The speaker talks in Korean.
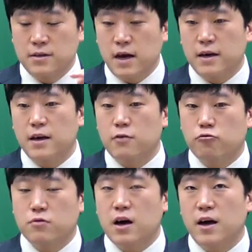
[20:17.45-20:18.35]
자기의
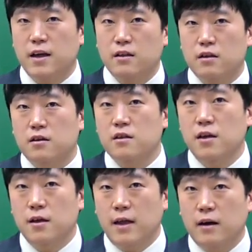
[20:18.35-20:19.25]
국가에 있는
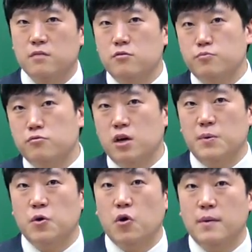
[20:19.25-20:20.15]
다른 물품과
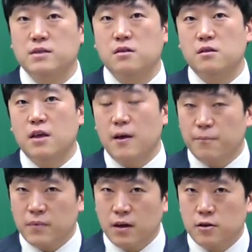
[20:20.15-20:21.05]
비교해 봤을 때
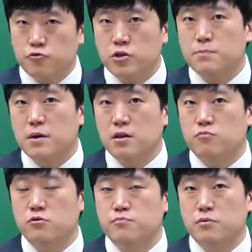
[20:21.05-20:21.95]
수입하는
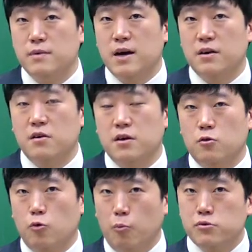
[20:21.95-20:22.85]
물품의 가격이
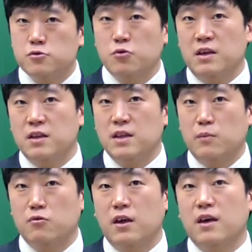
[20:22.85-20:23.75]
더 높을 수도 있기
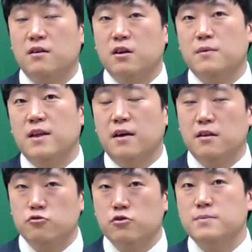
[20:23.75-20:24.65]
때문에 그러면
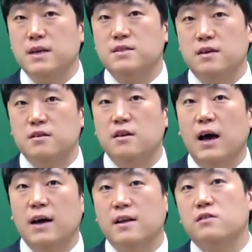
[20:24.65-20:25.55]
당연히 수입 자체를
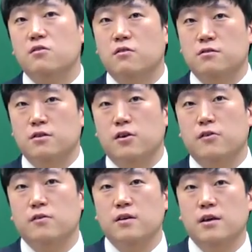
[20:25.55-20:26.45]
안 할 거거든요.